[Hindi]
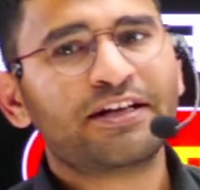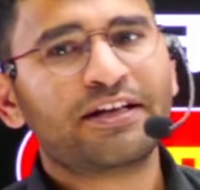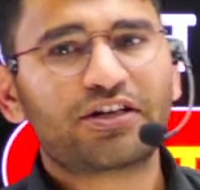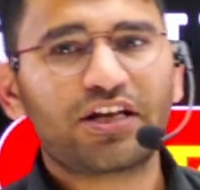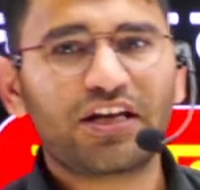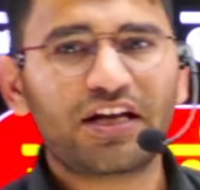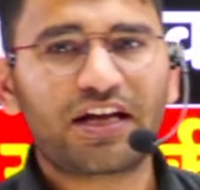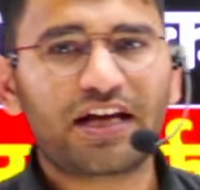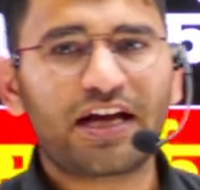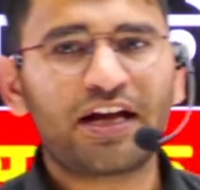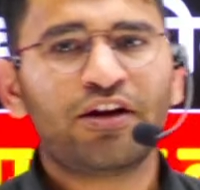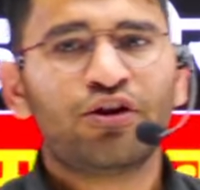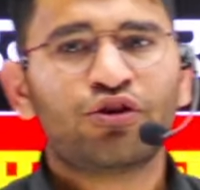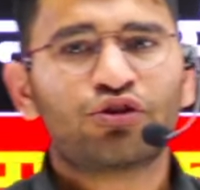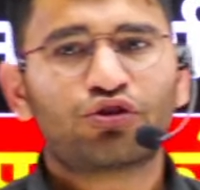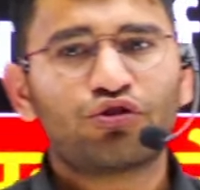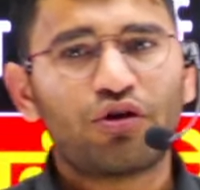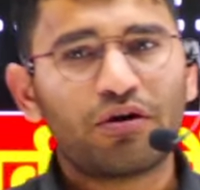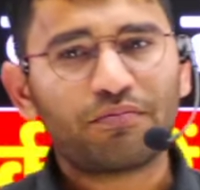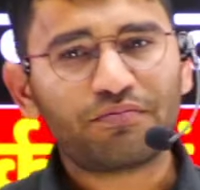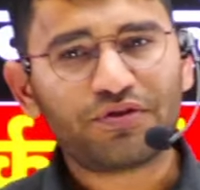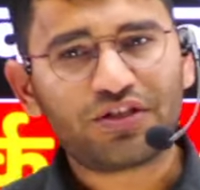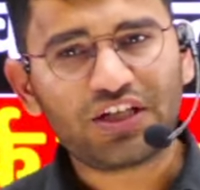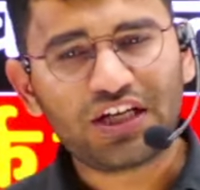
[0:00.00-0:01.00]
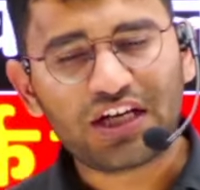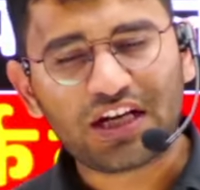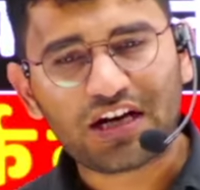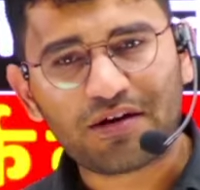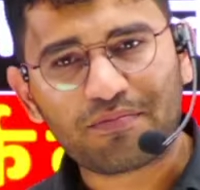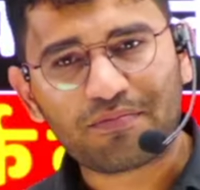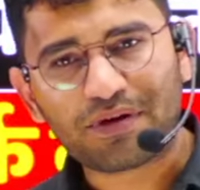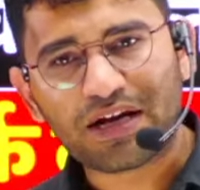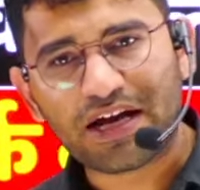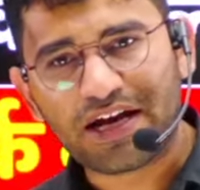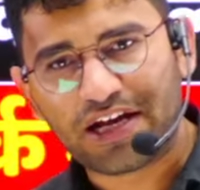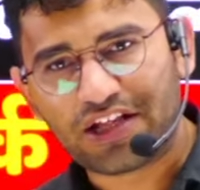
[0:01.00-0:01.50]
ठीक है तो हम जी
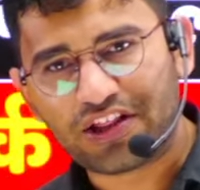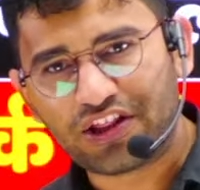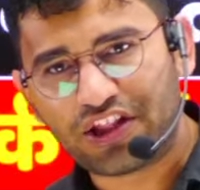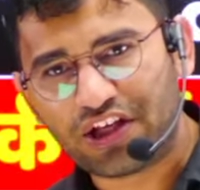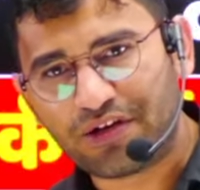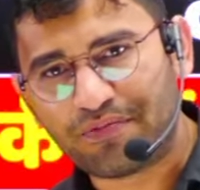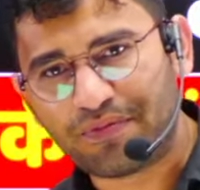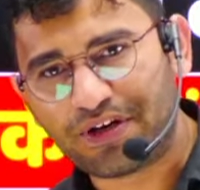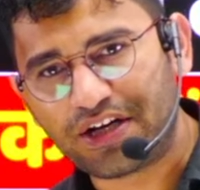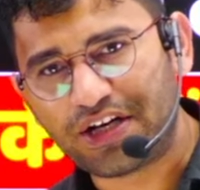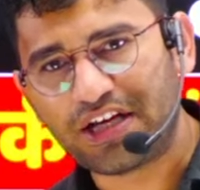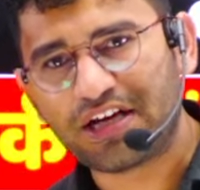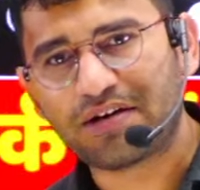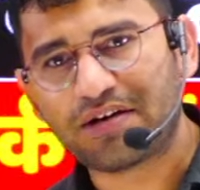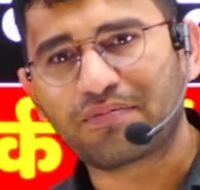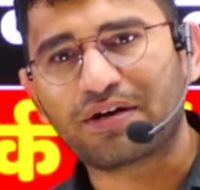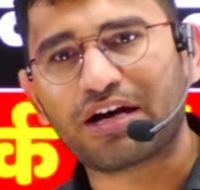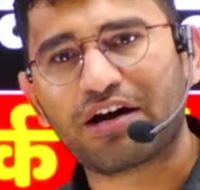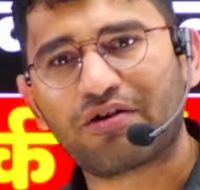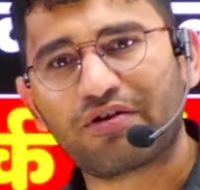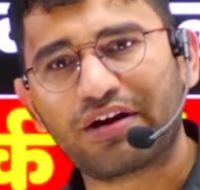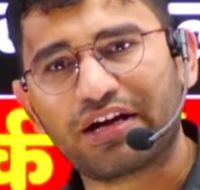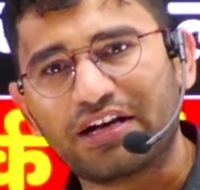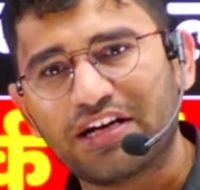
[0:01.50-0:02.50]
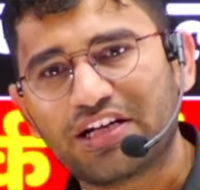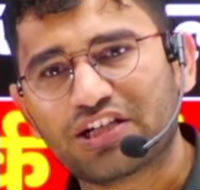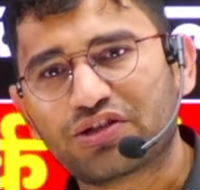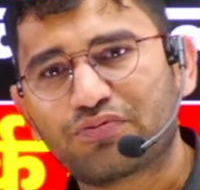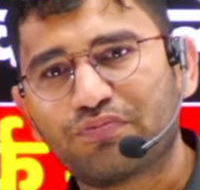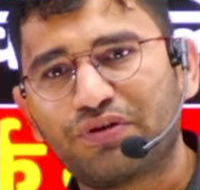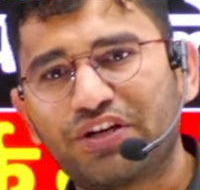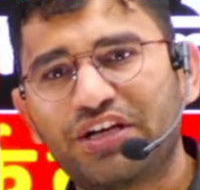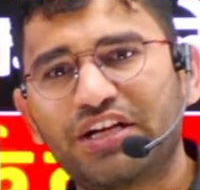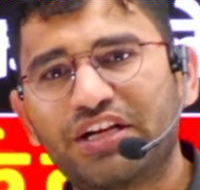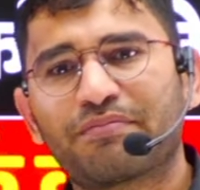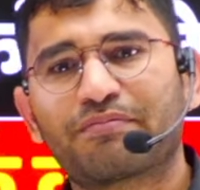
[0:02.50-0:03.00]
का हिंदी मीडियम का और इंग्लिश
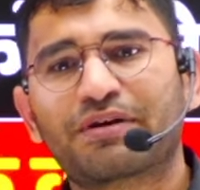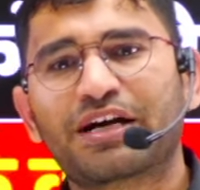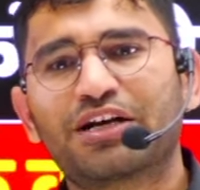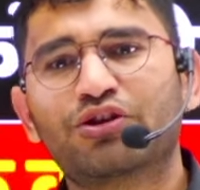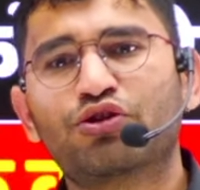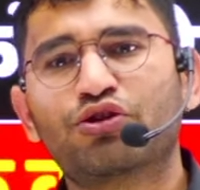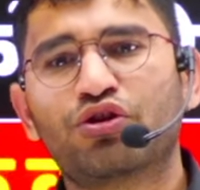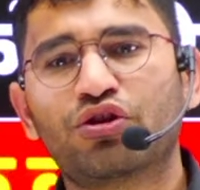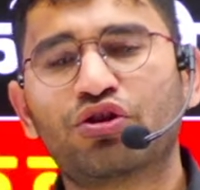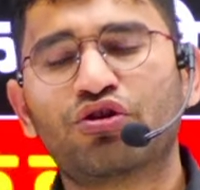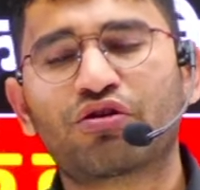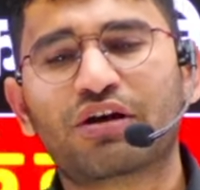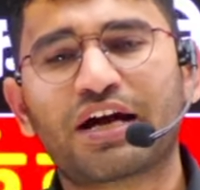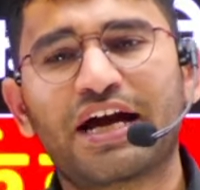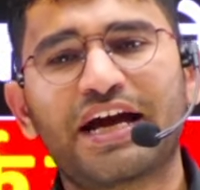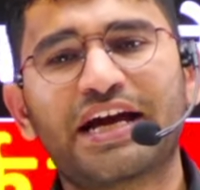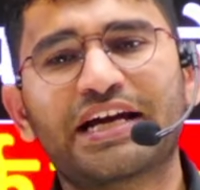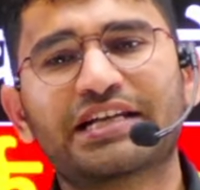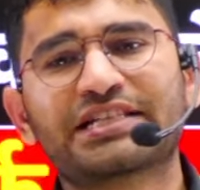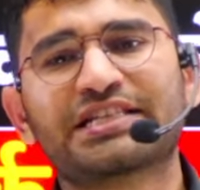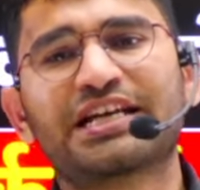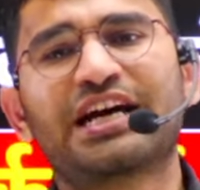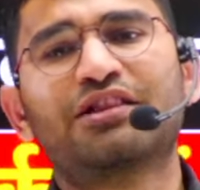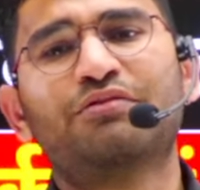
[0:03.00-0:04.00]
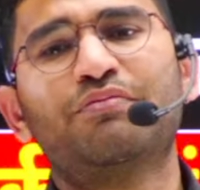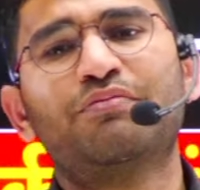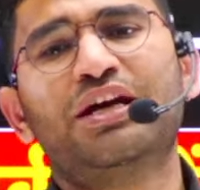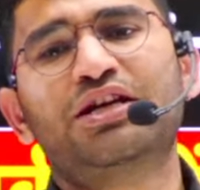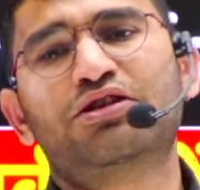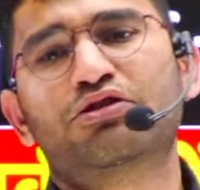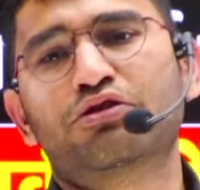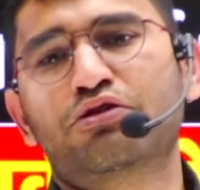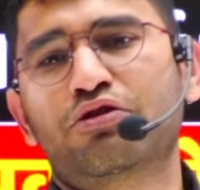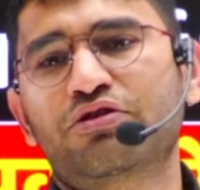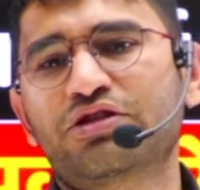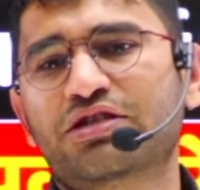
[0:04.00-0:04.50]
मीडियम का दोनों का एक साथ
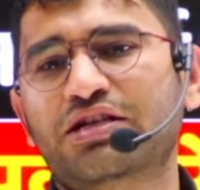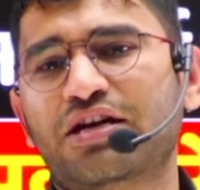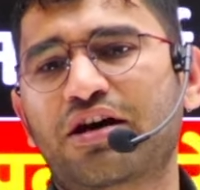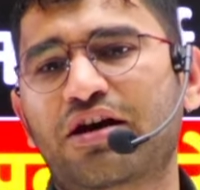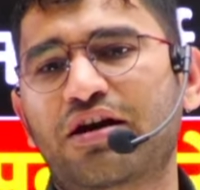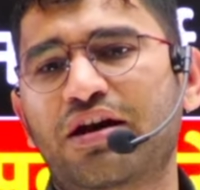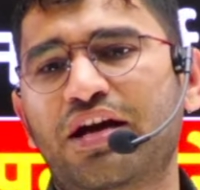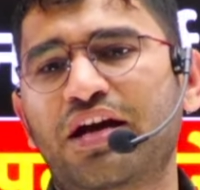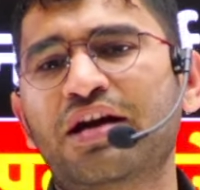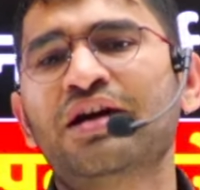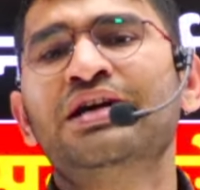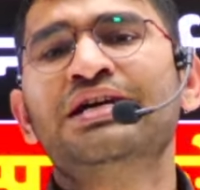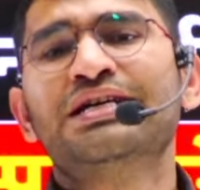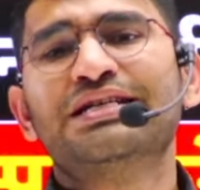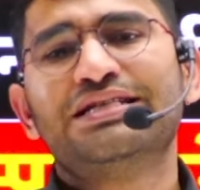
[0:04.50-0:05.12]
बेच लॉन्च करने